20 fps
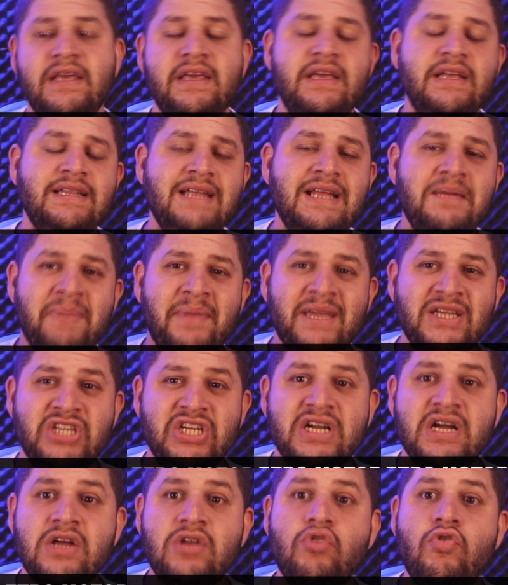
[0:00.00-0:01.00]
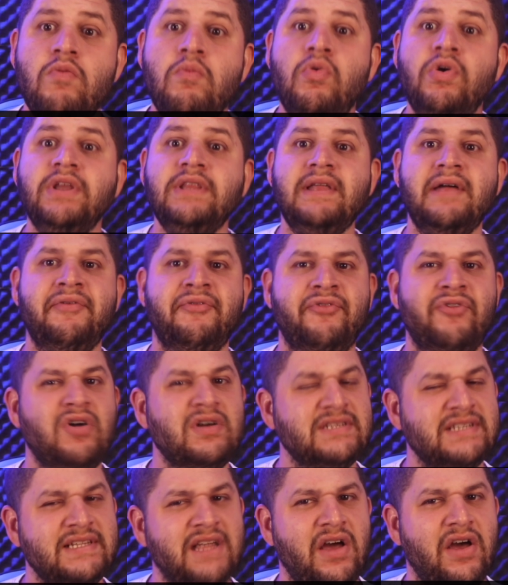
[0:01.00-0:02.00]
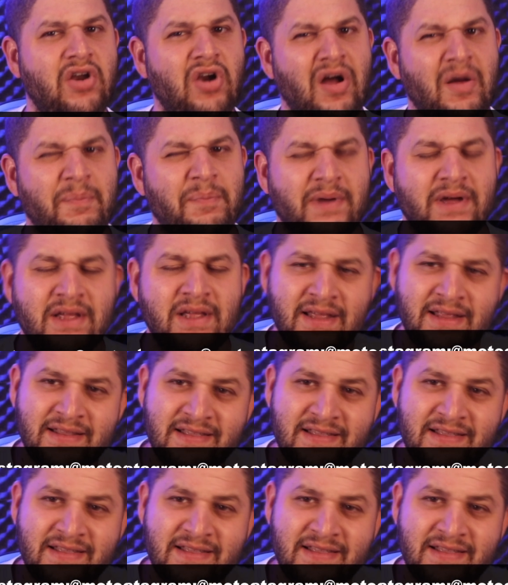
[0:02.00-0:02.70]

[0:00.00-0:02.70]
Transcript: e também chegando com muita força na Europa.